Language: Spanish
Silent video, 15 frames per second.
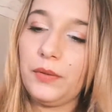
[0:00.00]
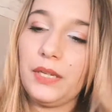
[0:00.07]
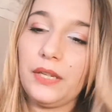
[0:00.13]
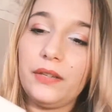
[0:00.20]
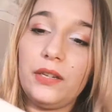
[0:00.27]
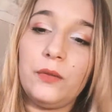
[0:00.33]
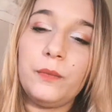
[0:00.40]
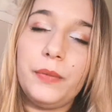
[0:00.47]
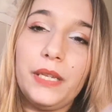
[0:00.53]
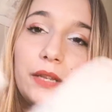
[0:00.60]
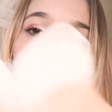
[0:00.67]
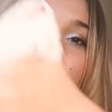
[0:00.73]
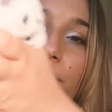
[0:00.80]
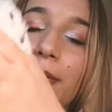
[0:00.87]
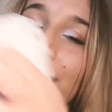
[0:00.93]
me voy a hacer un
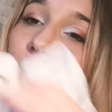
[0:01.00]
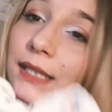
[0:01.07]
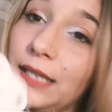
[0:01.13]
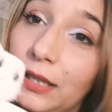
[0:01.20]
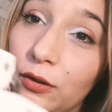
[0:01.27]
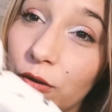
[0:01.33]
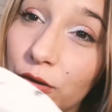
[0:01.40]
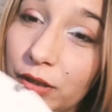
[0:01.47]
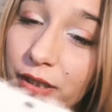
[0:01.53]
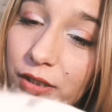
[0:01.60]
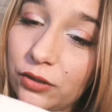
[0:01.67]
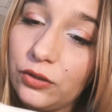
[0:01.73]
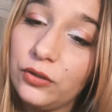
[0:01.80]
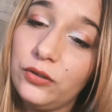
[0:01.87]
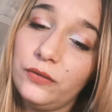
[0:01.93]
pedazo vestido con
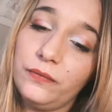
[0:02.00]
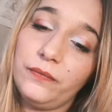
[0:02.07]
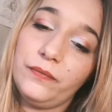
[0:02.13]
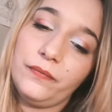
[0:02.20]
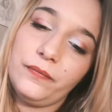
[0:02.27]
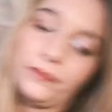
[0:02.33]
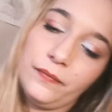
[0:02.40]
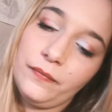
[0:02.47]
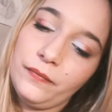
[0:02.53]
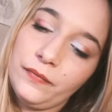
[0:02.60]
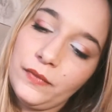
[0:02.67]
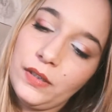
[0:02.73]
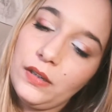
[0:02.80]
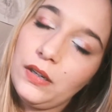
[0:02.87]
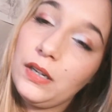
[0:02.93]
esto.
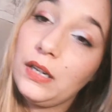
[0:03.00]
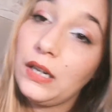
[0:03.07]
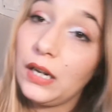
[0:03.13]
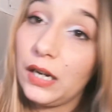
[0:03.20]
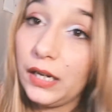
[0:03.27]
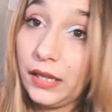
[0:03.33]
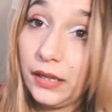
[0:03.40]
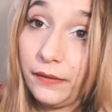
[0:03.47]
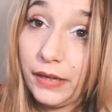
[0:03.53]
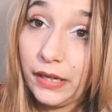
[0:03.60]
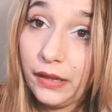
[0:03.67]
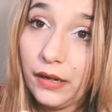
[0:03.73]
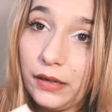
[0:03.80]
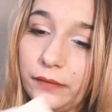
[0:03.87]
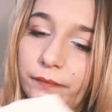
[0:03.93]
Ay, de
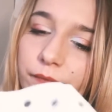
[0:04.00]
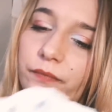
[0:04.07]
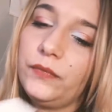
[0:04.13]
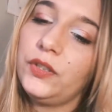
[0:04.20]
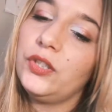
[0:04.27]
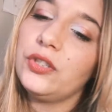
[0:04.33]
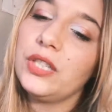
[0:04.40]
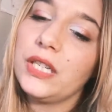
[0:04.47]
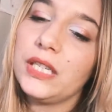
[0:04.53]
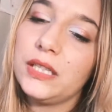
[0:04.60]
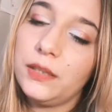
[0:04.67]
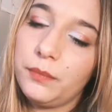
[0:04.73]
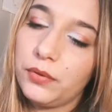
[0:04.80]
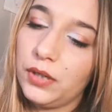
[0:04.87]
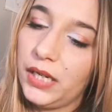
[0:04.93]
verdad. Yo sé que es
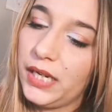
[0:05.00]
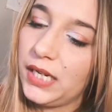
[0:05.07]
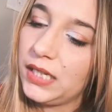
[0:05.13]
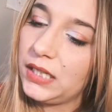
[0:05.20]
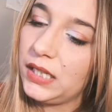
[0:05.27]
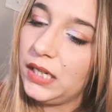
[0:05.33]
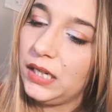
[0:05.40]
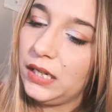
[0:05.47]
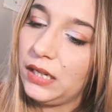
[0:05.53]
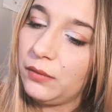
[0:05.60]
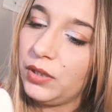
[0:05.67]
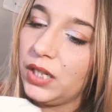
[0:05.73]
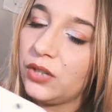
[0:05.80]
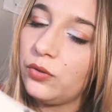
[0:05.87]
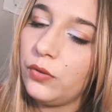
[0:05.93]
de poliéster y que
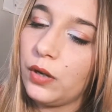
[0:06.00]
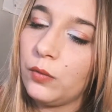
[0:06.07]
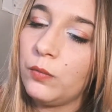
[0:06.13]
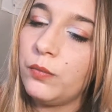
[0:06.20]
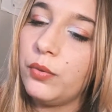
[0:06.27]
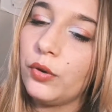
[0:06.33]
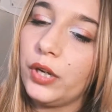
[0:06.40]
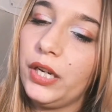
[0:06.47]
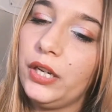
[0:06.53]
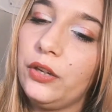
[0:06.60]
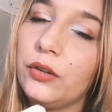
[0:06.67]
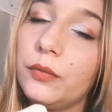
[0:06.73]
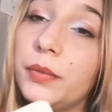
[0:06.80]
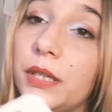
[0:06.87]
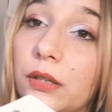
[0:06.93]
voy a sudar un
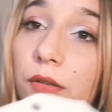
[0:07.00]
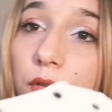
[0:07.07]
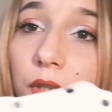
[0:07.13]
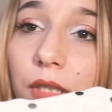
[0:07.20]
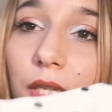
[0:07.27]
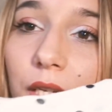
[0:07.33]
poquillo, pero